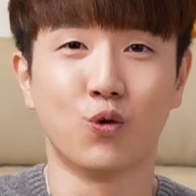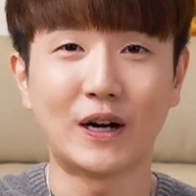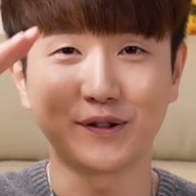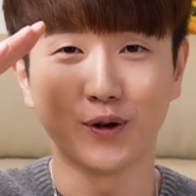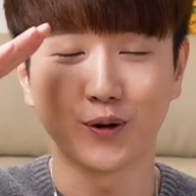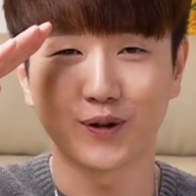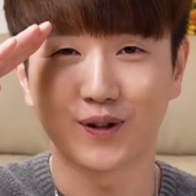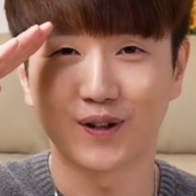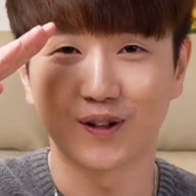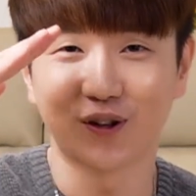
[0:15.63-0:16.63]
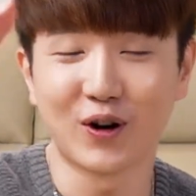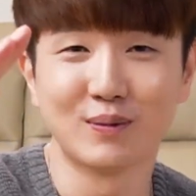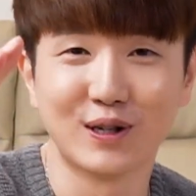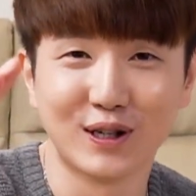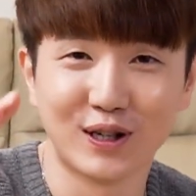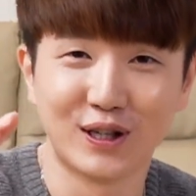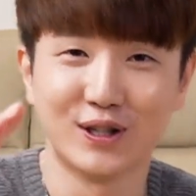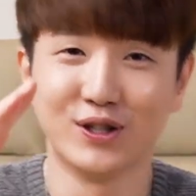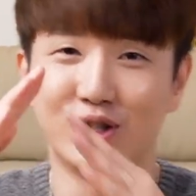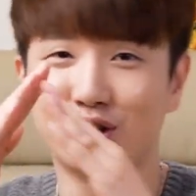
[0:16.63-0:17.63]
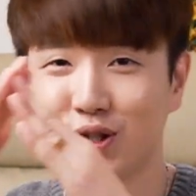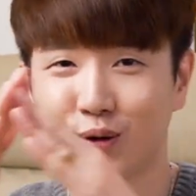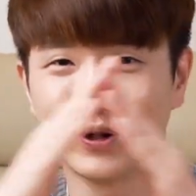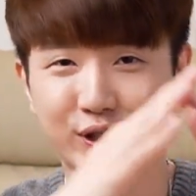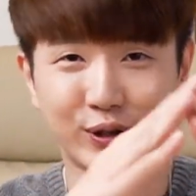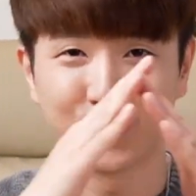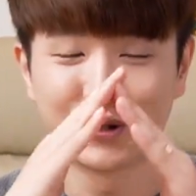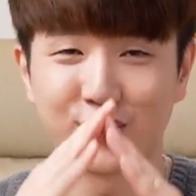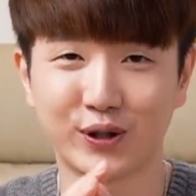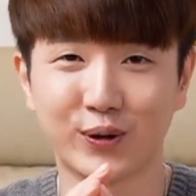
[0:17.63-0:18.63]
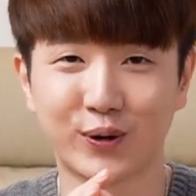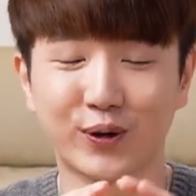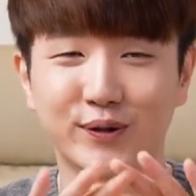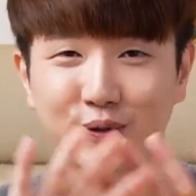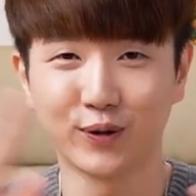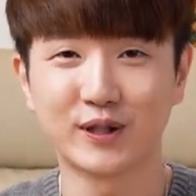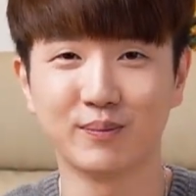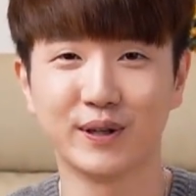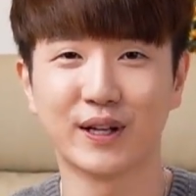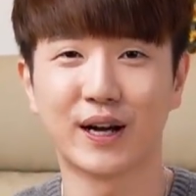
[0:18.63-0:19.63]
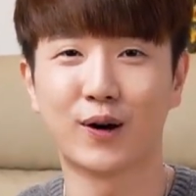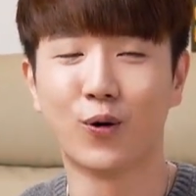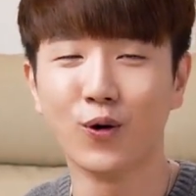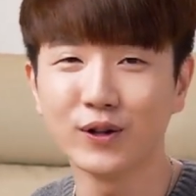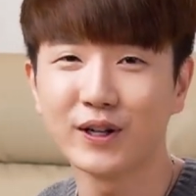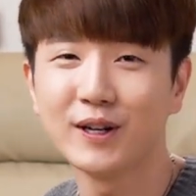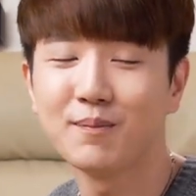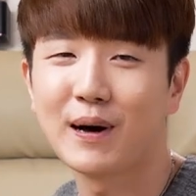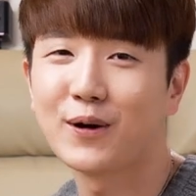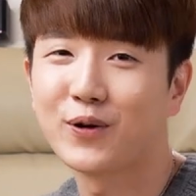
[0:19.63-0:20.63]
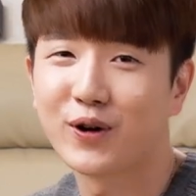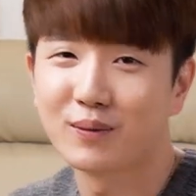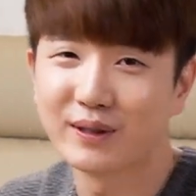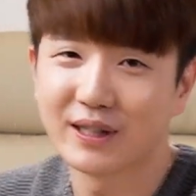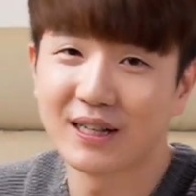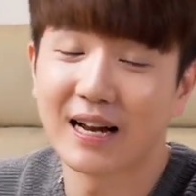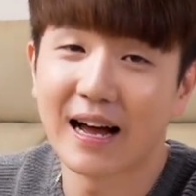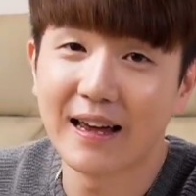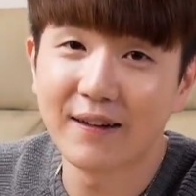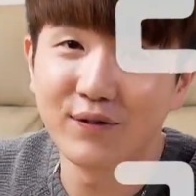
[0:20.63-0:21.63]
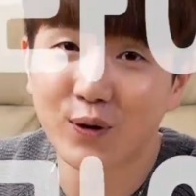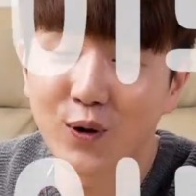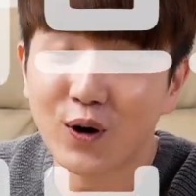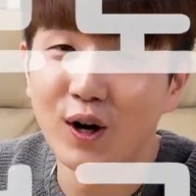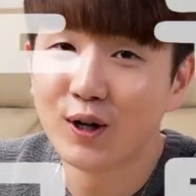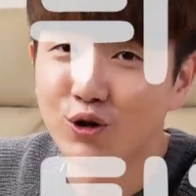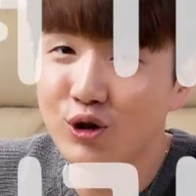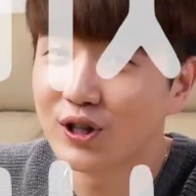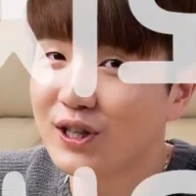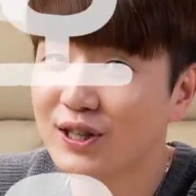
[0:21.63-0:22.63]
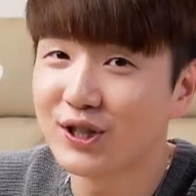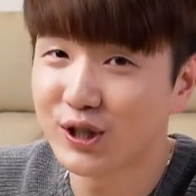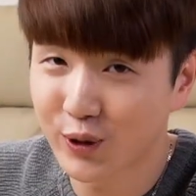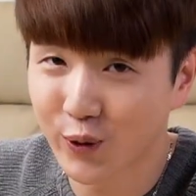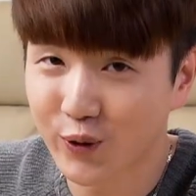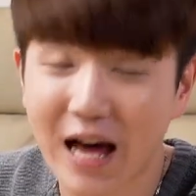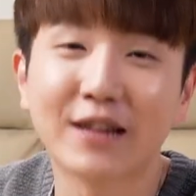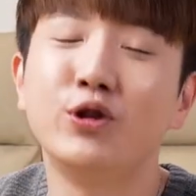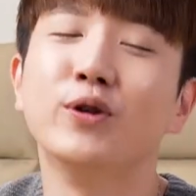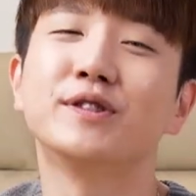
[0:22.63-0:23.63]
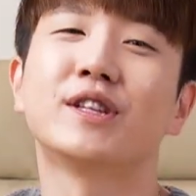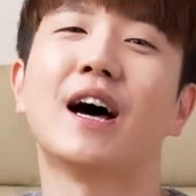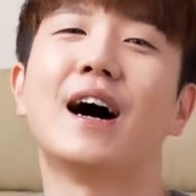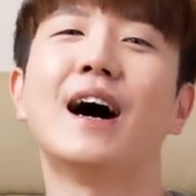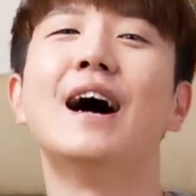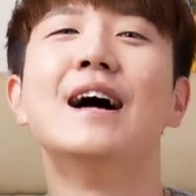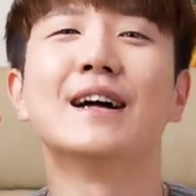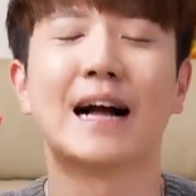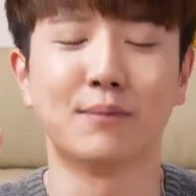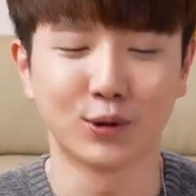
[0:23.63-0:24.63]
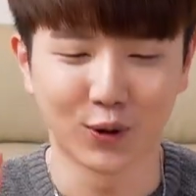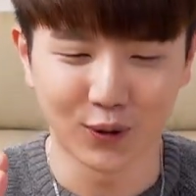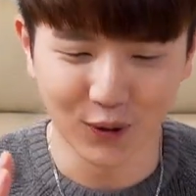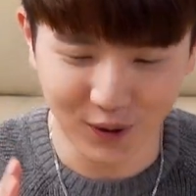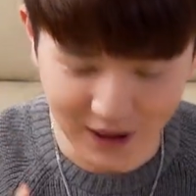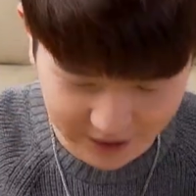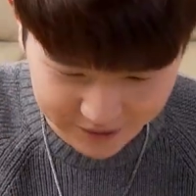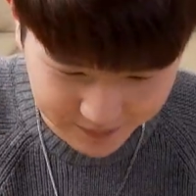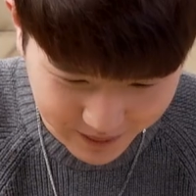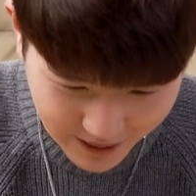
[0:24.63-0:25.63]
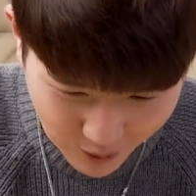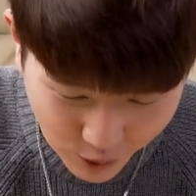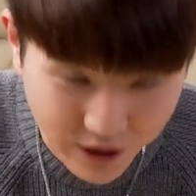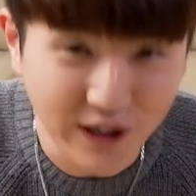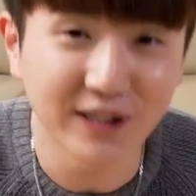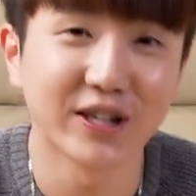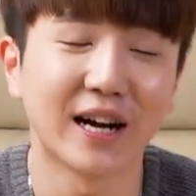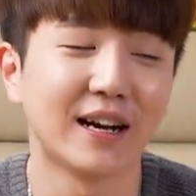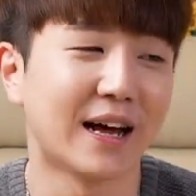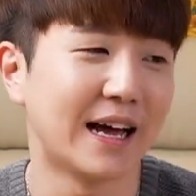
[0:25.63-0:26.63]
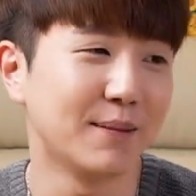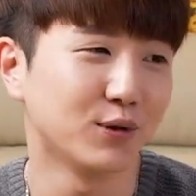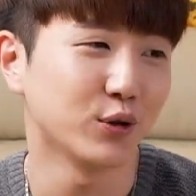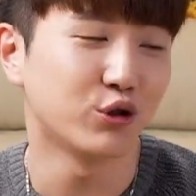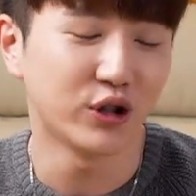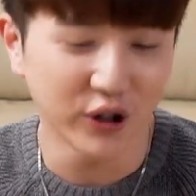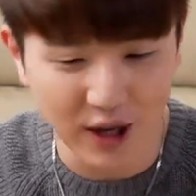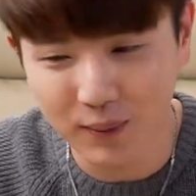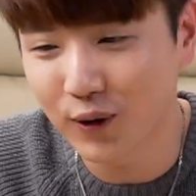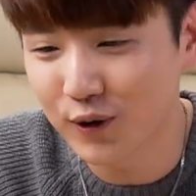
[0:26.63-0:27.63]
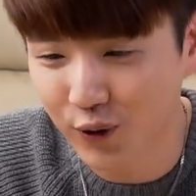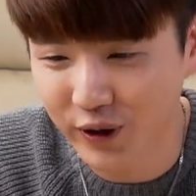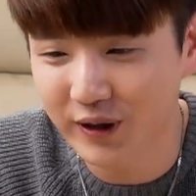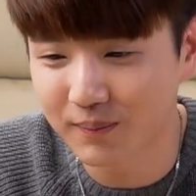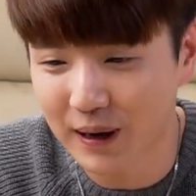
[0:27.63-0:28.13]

왓소 여러분 시오시오시오 쏘십니다 오늘은 바로 여러분들 라이브로 튀기 시오 라티오스타 가보도록 하겠습니다 오늘 제가 라이브로 튀겨볼 요리는